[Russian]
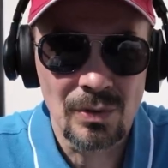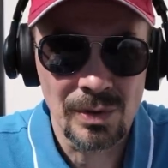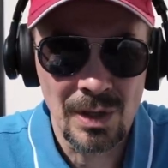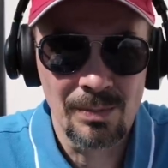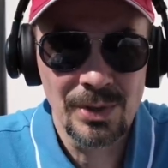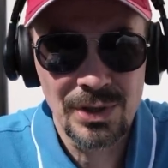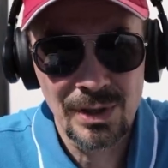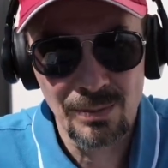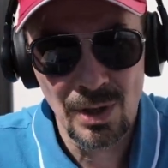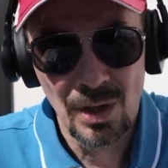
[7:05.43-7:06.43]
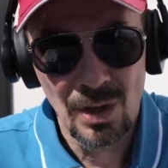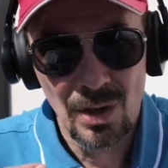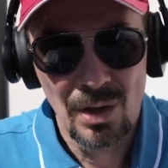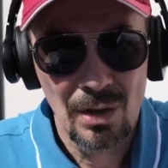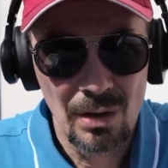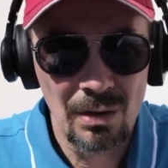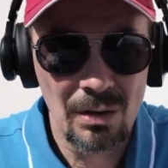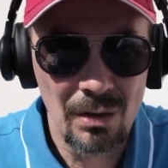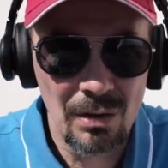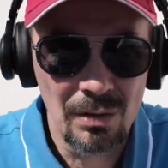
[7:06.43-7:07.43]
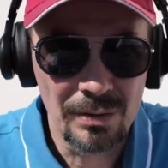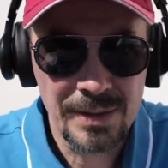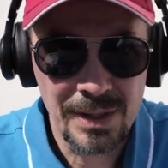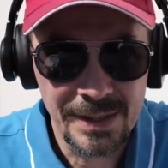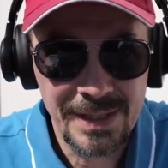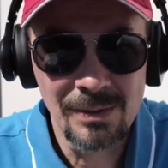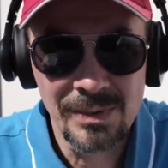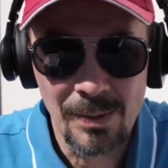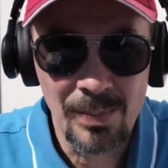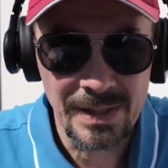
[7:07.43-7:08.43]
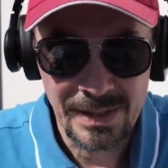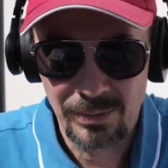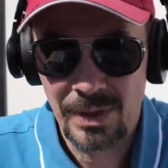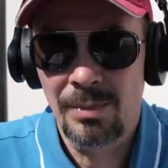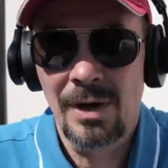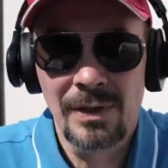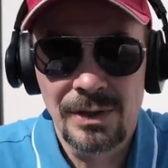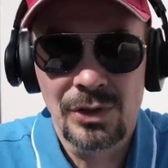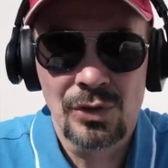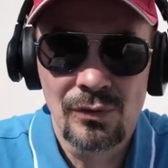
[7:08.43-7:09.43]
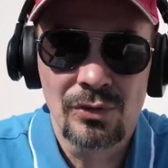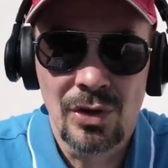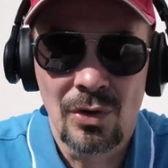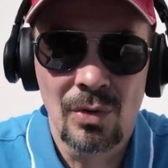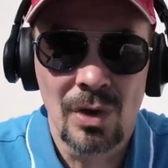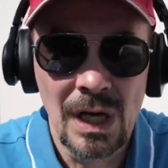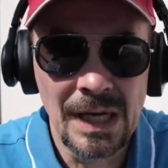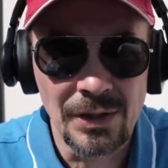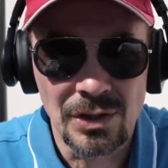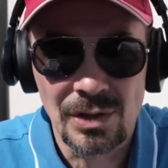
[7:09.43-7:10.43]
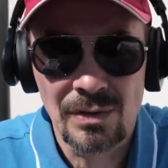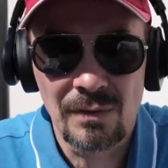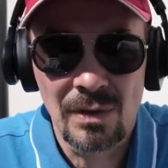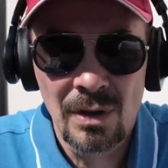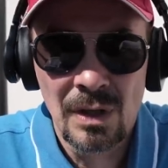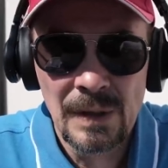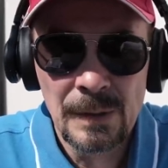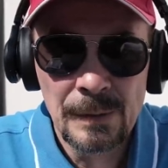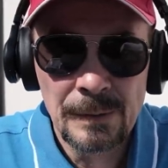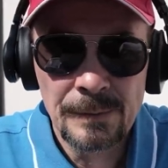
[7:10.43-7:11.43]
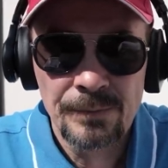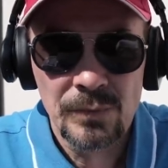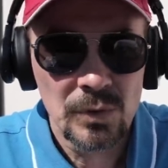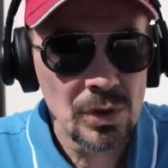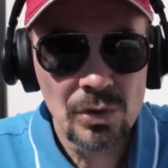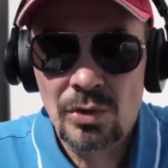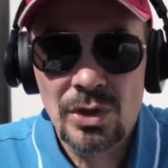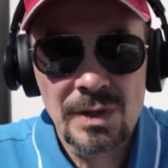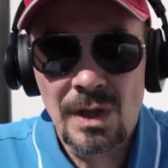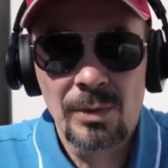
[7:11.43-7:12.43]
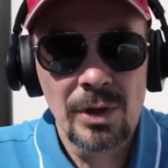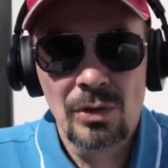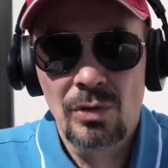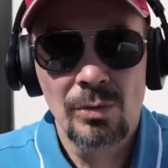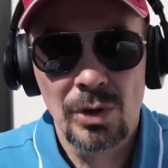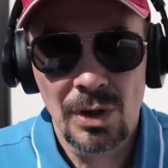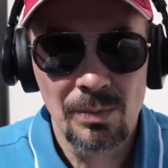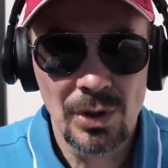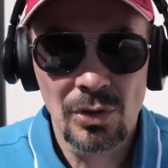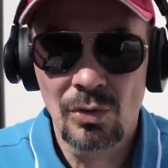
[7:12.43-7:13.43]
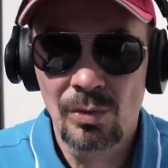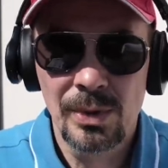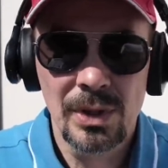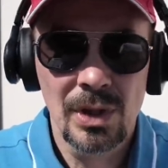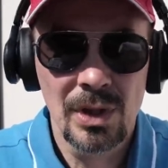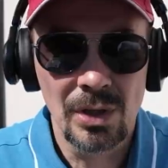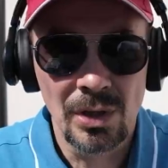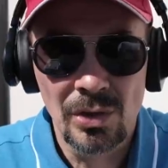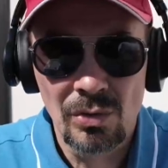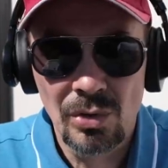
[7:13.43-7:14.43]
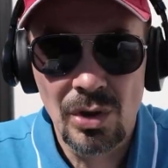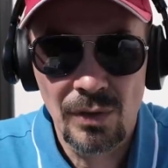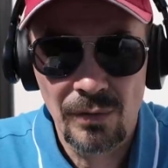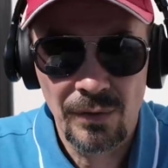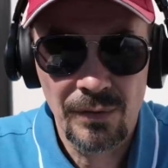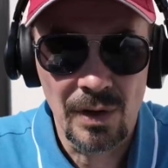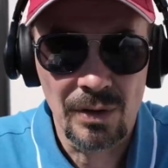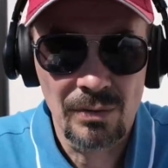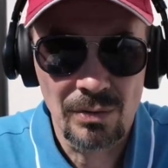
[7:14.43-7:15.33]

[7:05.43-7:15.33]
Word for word: То есть к обычным Э, складским запасам добавилось еще вот такое количество. Ну и то же самое, я думаю, и на Бенету было, и на других верфях.